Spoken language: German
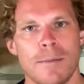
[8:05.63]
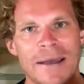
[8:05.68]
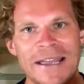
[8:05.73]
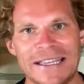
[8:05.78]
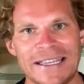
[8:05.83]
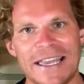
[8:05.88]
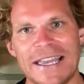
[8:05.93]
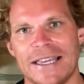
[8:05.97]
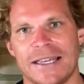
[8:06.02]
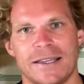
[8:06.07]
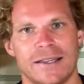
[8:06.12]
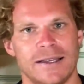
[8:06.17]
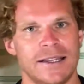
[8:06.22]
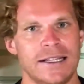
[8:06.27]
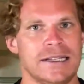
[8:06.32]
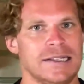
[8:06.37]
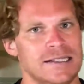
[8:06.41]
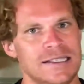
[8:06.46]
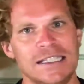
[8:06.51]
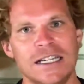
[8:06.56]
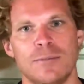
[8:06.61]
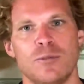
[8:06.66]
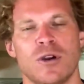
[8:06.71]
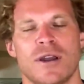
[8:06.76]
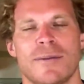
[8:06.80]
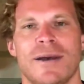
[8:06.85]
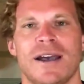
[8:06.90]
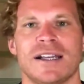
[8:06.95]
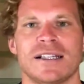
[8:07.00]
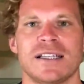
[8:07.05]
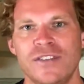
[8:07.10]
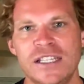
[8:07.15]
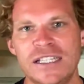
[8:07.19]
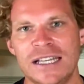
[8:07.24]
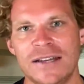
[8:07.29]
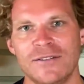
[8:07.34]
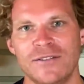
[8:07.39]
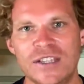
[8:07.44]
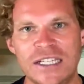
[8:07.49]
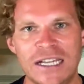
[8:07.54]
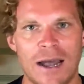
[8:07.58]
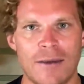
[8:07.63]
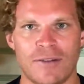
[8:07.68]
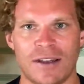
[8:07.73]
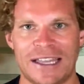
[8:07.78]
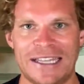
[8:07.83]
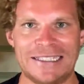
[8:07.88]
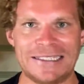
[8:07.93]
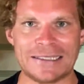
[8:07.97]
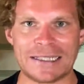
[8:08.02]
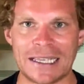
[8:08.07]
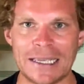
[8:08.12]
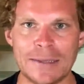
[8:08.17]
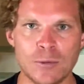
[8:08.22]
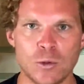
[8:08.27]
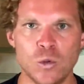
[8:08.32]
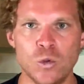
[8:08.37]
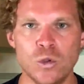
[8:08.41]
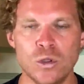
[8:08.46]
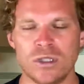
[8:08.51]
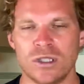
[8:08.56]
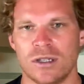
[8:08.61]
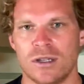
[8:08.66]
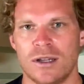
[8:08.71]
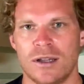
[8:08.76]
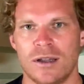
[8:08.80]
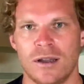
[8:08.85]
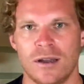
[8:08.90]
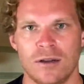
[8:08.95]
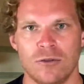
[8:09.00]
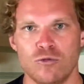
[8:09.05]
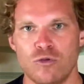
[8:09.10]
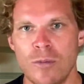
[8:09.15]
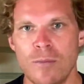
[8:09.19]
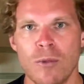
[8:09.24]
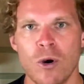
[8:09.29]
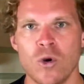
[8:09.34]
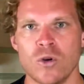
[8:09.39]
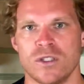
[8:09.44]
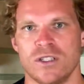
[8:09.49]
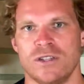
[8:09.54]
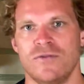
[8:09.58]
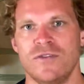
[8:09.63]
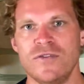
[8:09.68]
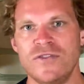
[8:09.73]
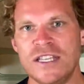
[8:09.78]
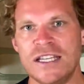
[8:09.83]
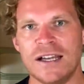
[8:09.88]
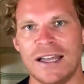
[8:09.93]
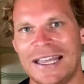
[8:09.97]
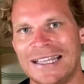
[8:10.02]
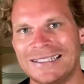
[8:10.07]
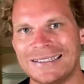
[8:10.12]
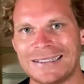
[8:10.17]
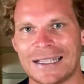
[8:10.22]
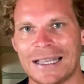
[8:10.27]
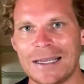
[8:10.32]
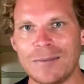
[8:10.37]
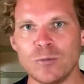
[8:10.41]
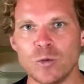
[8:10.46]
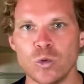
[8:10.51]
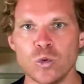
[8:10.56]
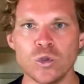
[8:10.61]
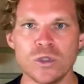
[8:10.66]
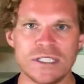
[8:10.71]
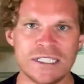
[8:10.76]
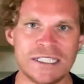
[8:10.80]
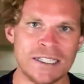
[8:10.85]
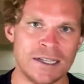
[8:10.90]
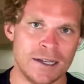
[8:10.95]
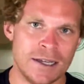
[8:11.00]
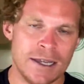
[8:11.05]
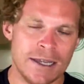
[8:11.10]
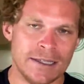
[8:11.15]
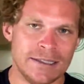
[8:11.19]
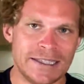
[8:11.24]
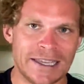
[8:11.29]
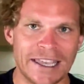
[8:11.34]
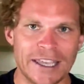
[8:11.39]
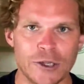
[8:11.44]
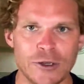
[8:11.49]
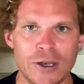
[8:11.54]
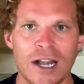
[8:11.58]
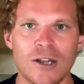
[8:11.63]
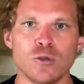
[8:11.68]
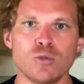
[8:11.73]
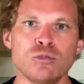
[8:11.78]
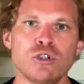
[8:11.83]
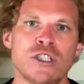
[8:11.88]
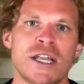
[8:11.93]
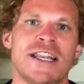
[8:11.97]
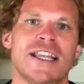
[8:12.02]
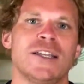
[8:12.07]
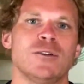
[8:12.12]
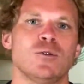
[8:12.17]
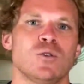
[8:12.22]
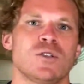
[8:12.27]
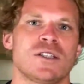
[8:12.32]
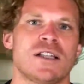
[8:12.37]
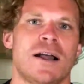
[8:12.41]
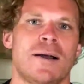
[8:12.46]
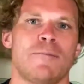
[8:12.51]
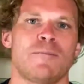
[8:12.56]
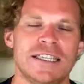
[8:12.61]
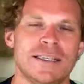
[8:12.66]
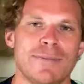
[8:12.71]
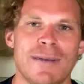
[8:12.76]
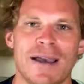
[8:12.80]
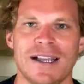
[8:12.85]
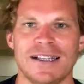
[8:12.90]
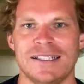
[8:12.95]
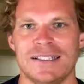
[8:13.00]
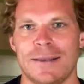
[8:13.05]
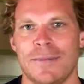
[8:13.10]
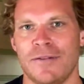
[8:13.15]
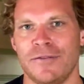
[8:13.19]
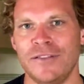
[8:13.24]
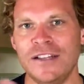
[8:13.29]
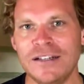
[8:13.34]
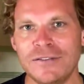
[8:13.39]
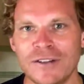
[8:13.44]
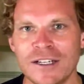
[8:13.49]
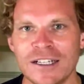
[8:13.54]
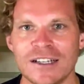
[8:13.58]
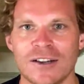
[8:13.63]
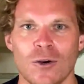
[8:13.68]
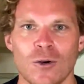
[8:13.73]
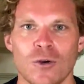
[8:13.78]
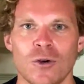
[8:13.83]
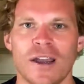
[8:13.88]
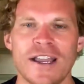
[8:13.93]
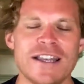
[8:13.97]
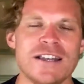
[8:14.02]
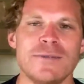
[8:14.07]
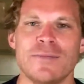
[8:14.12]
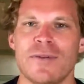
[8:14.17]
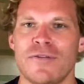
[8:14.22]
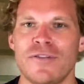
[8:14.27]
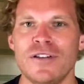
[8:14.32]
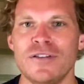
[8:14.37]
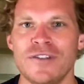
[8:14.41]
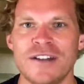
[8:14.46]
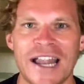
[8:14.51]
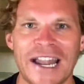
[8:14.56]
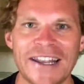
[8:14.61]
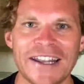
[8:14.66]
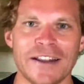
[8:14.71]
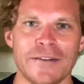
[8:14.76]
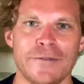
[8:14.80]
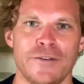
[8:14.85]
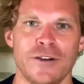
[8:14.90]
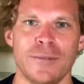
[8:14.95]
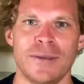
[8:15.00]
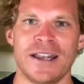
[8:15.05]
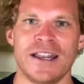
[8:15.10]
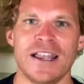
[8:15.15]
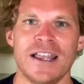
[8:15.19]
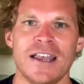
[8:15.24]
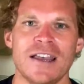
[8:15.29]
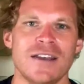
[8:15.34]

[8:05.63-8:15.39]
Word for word: bei Cake in Singapur gemerkt, wie wir einfach extrem gut remote, wie wir extrem gut hier die regionalen Umstände genutzt haben. Ich merke das ja bei vielen, vielen Konkurrenten, bei vielen, vielen anderen Firmen,